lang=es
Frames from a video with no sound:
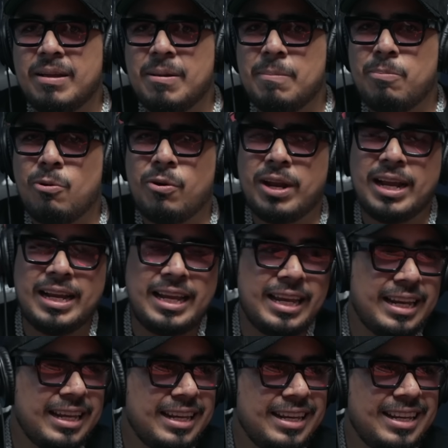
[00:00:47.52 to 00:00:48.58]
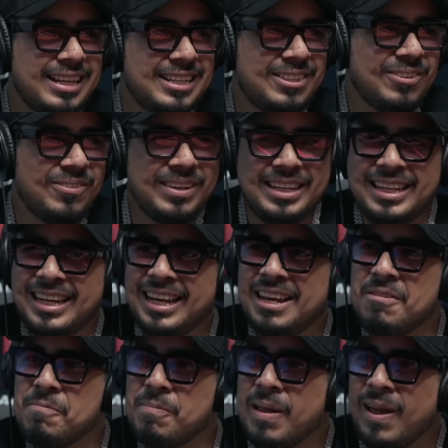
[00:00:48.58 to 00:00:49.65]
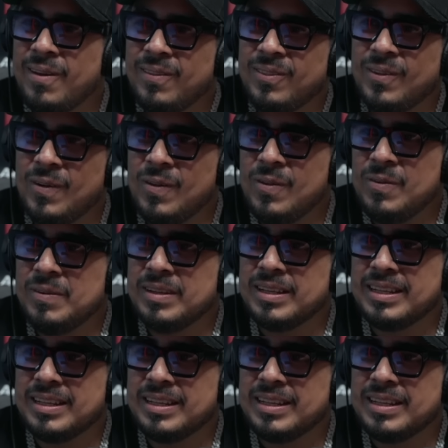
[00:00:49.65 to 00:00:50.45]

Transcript: podrás creer que estos güeyes clipearon todo, güey.